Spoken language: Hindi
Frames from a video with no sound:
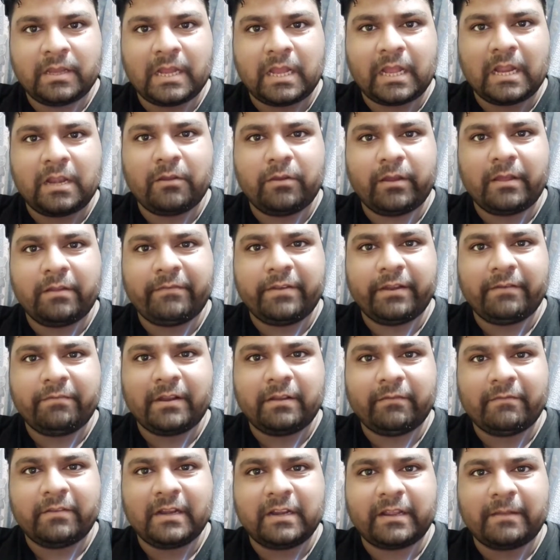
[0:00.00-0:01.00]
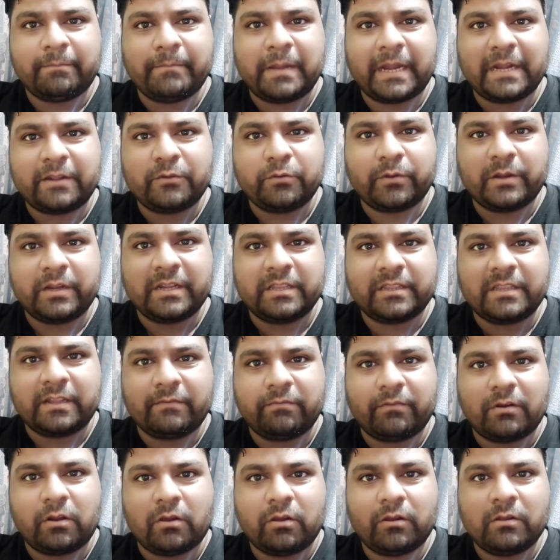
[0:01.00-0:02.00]
हेलो एवरीवन वेलकम बैक टू अनदर
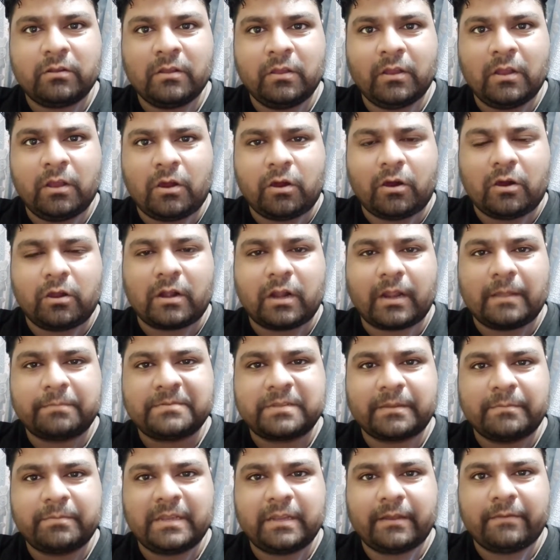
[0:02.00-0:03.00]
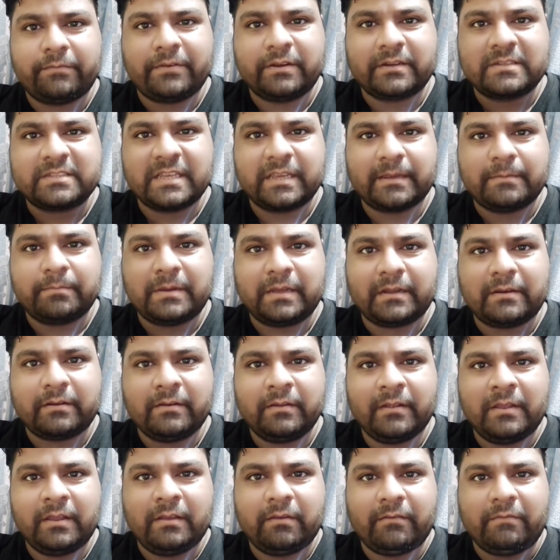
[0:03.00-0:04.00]
व्लॉग और आप सभी का फिर से एक बार
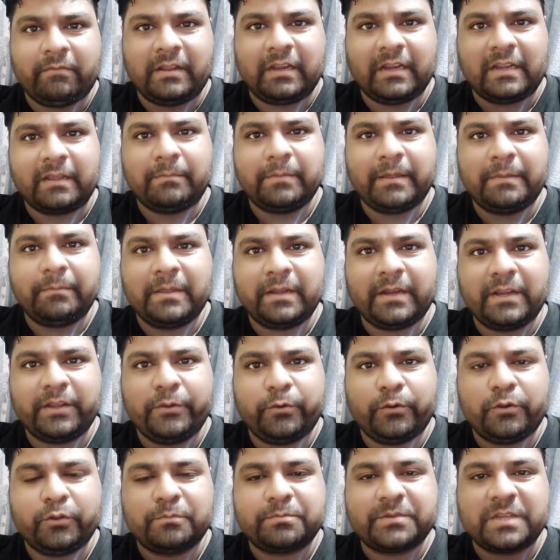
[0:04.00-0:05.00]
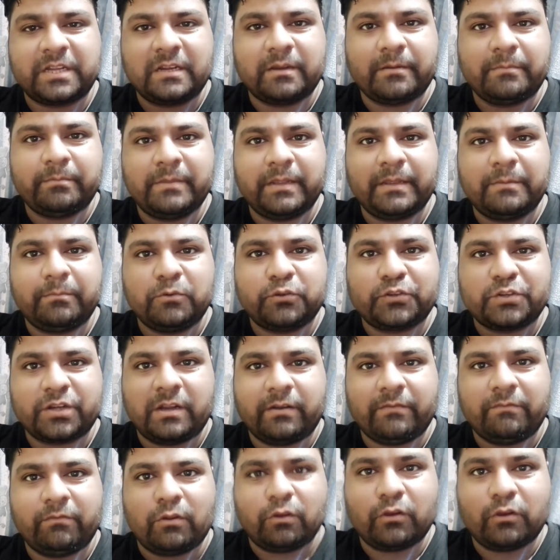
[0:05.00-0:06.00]
वेलकम है मेरे यूट्यूब चैनल में
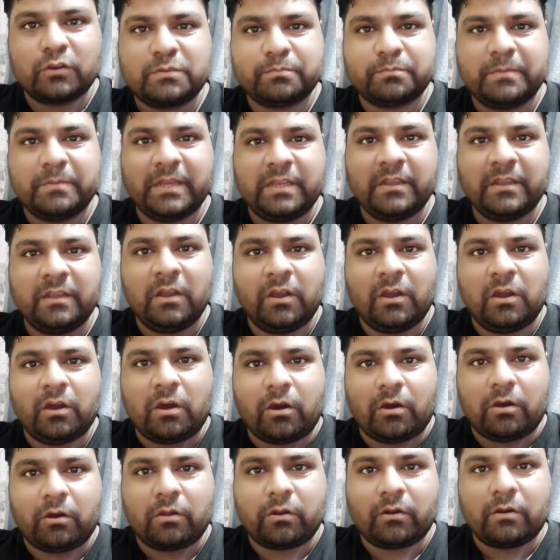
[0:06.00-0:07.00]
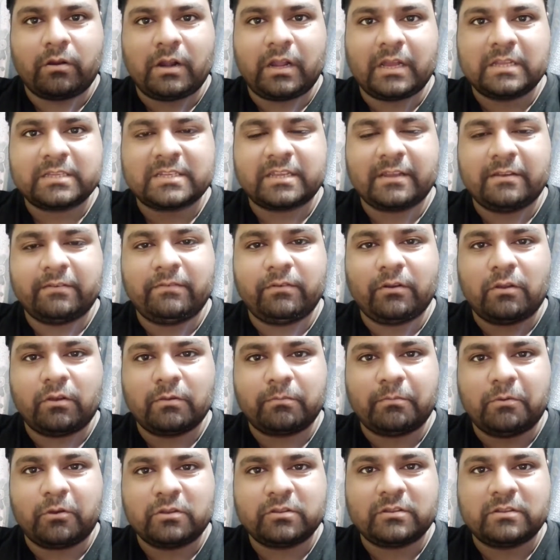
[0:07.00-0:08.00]
मुशरान व्लॉग्स में और आज का
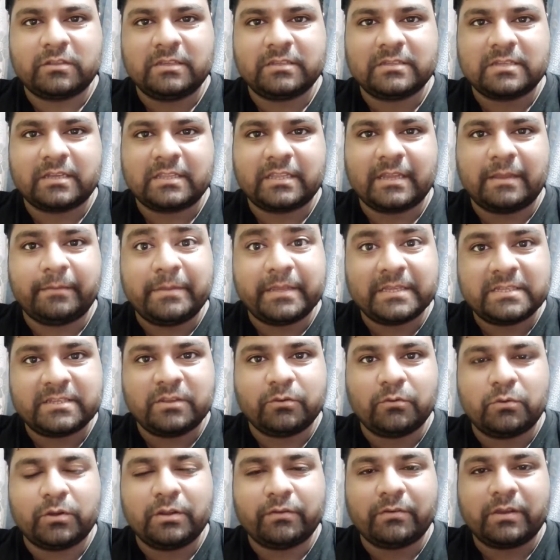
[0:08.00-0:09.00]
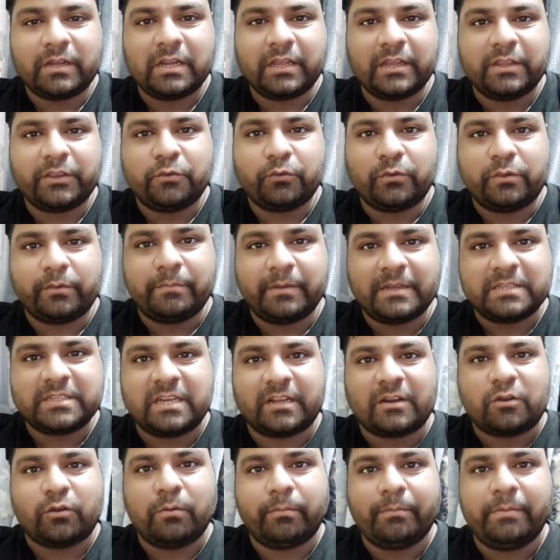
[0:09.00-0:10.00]
व्लॉग बहुत ही ज़्यादा अमेजिंग होने वाला है क्योंकि मैं
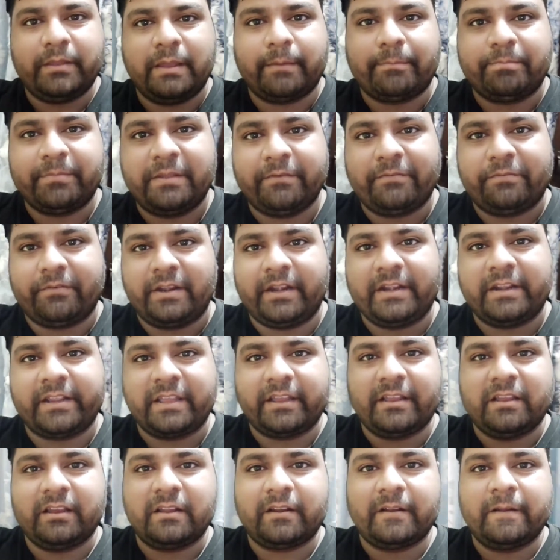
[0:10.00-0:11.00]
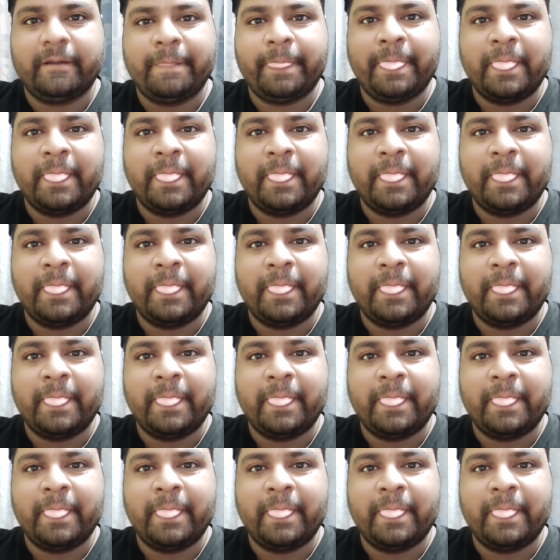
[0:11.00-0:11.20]
जा रहा हूँ अभी अपने फ्रेंड के घर